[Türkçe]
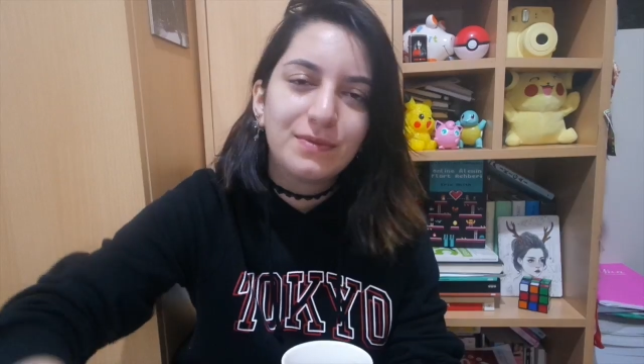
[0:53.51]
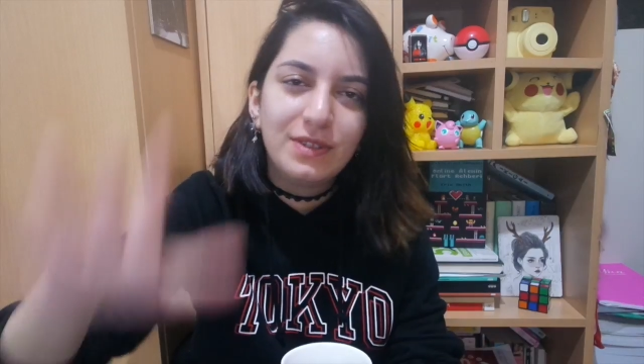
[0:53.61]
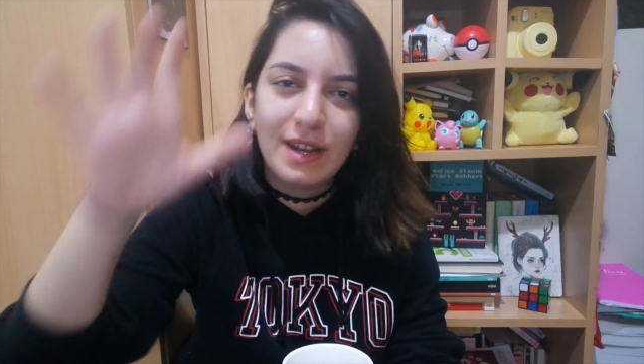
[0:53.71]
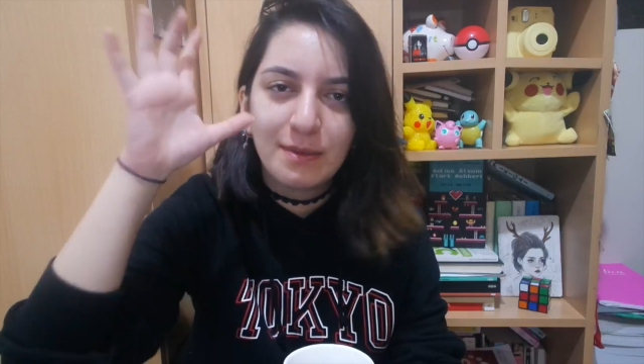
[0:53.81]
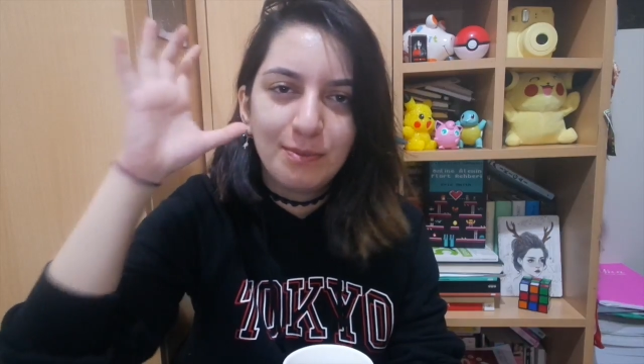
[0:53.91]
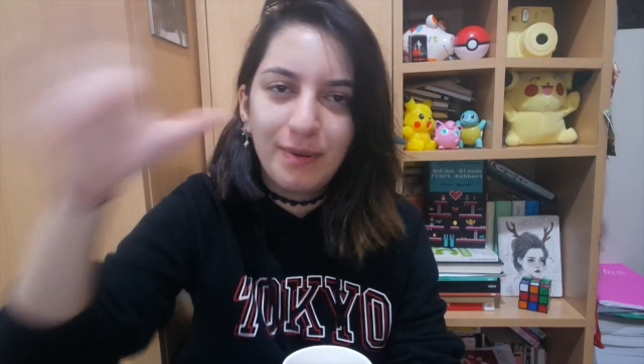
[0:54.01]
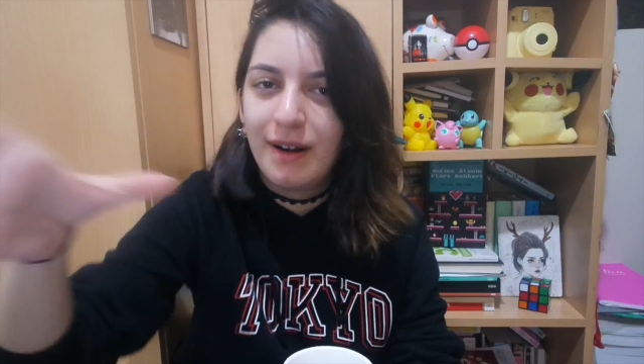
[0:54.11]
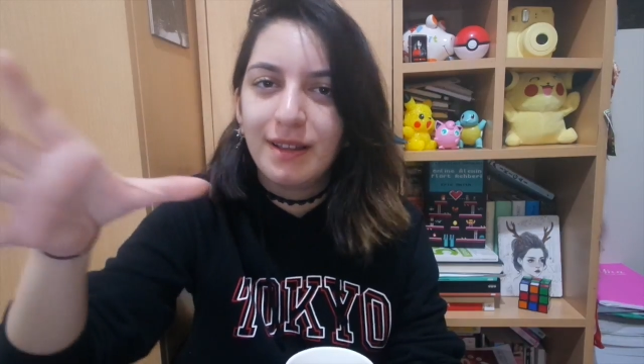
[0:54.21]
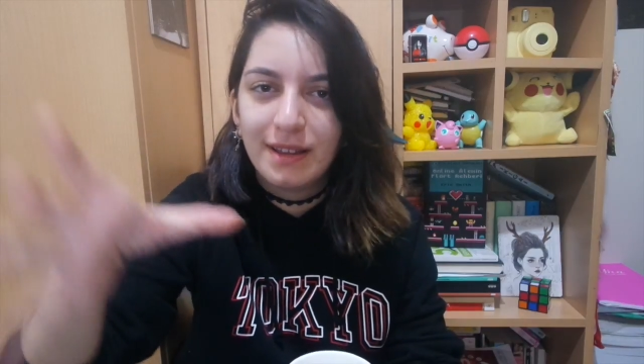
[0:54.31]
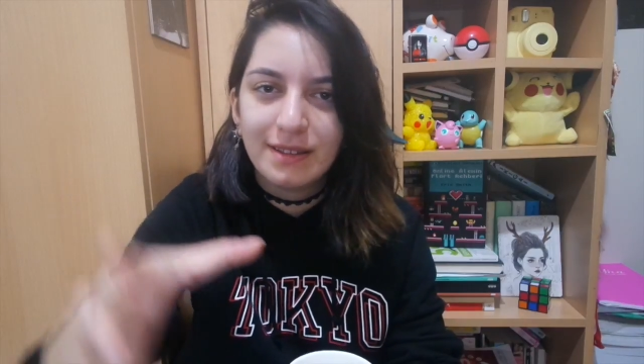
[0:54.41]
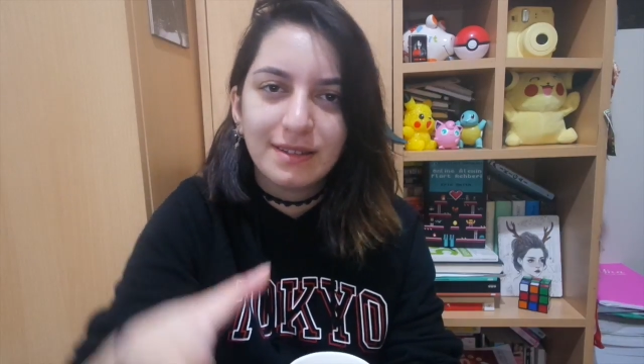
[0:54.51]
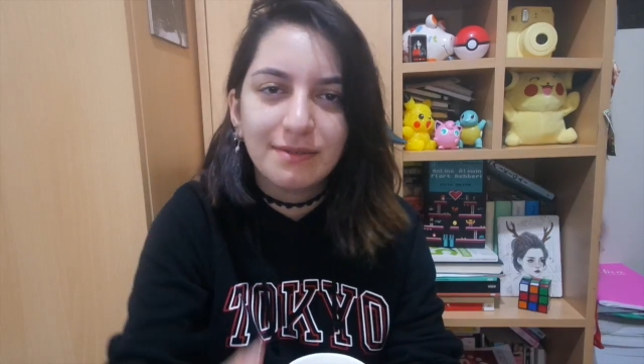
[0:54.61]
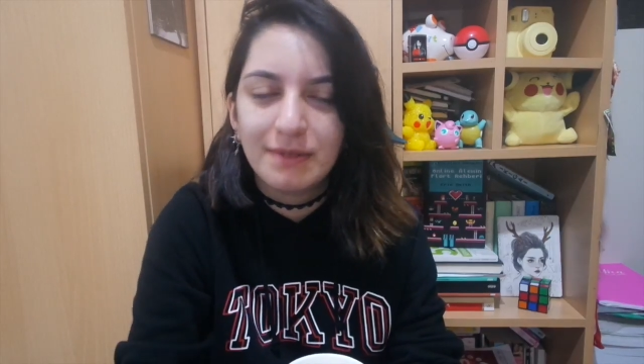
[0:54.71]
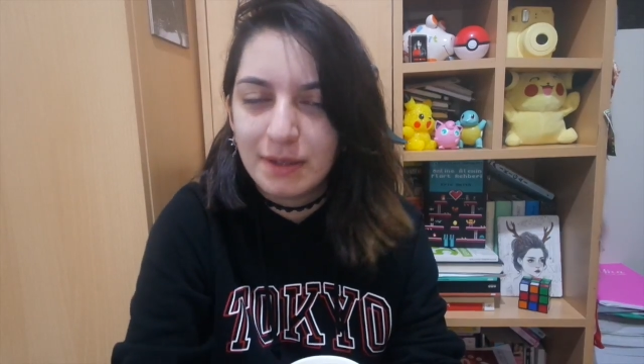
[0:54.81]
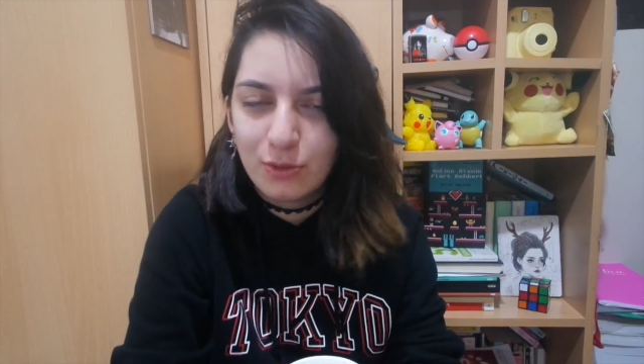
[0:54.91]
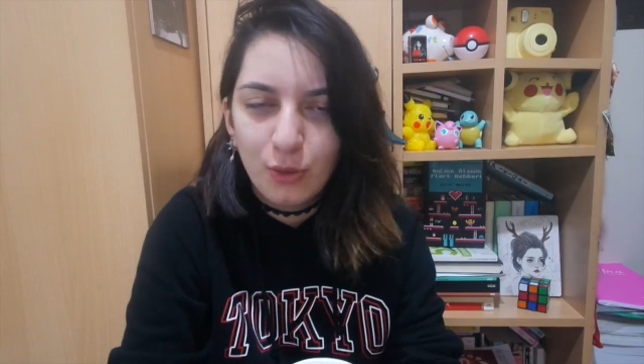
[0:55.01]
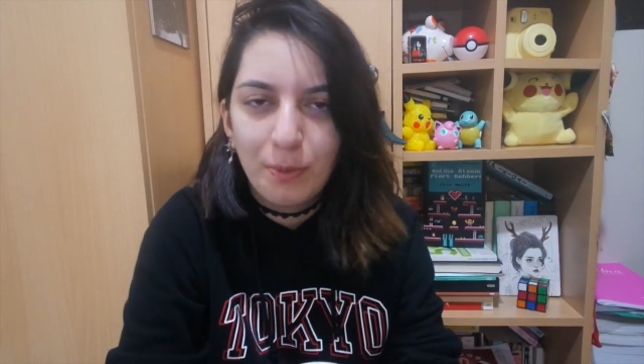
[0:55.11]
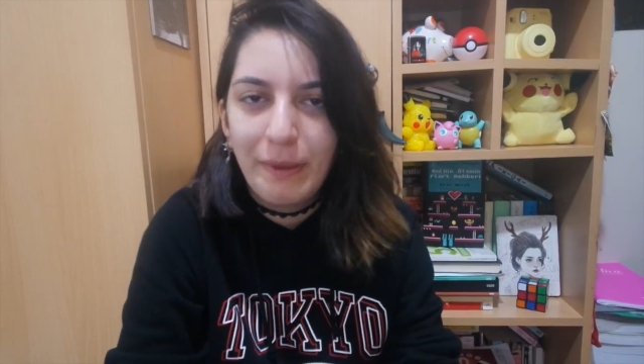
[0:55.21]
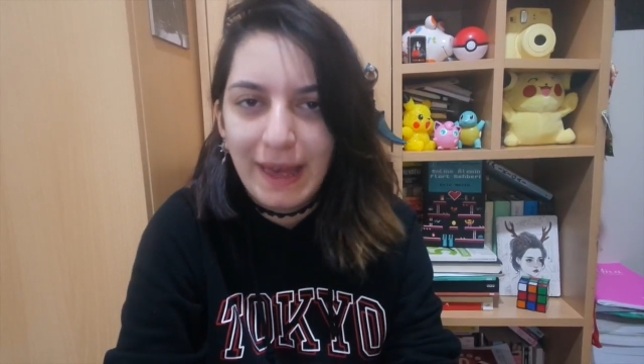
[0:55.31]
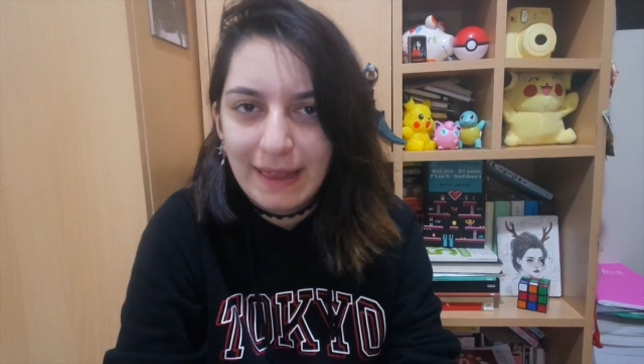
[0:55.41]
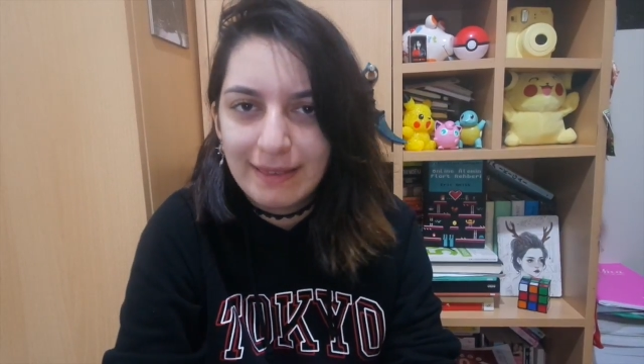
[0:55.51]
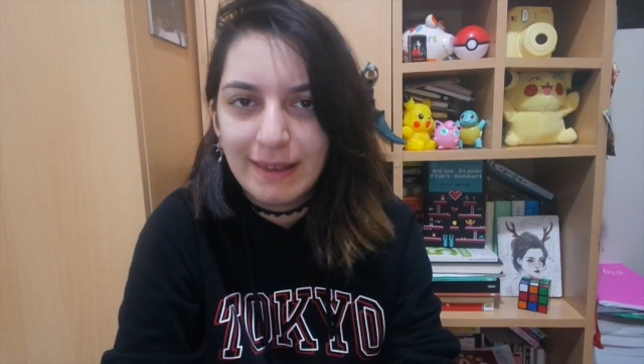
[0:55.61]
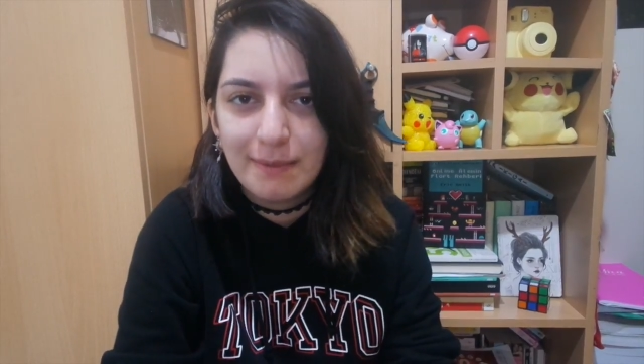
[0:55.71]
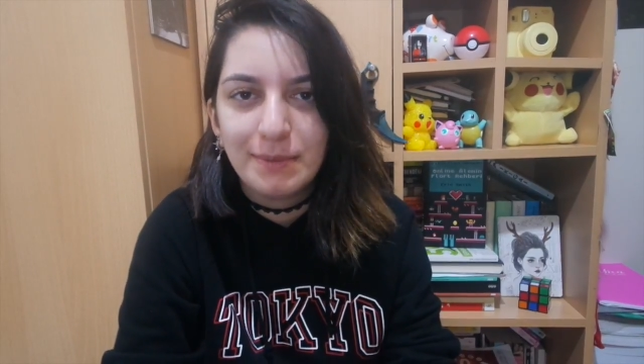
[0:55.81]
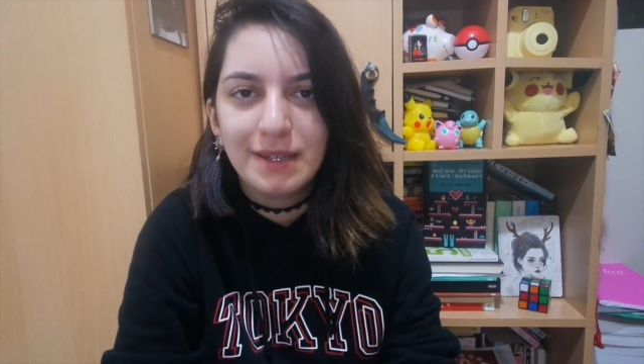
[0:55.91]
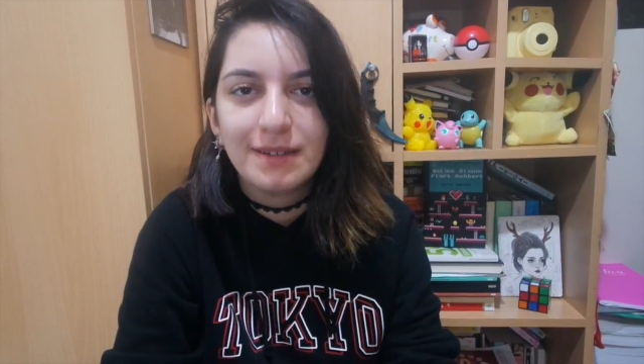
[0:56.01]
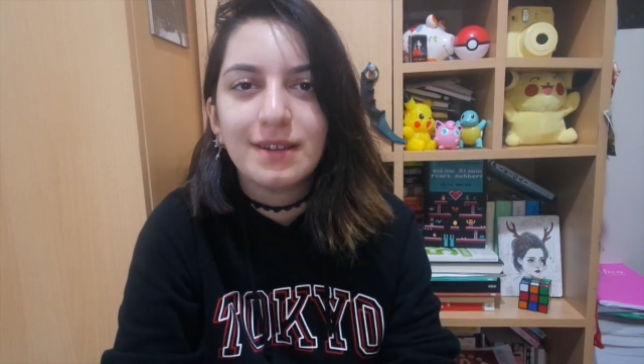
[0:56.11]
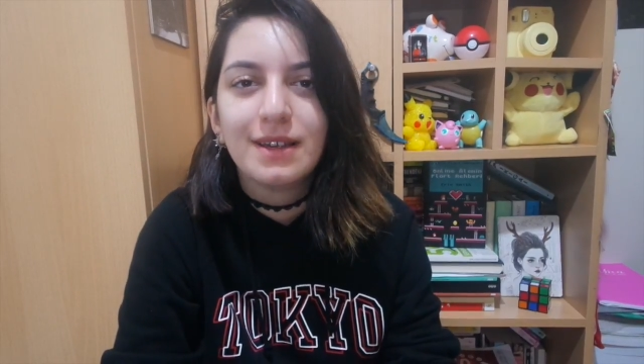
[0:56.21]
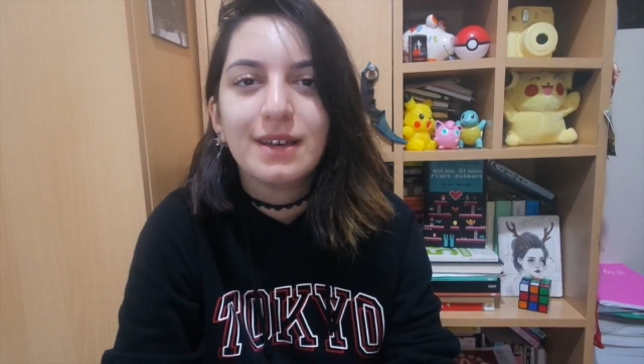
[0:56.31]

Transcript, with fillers: direkt bağlandığım ve çok beğendiğim bir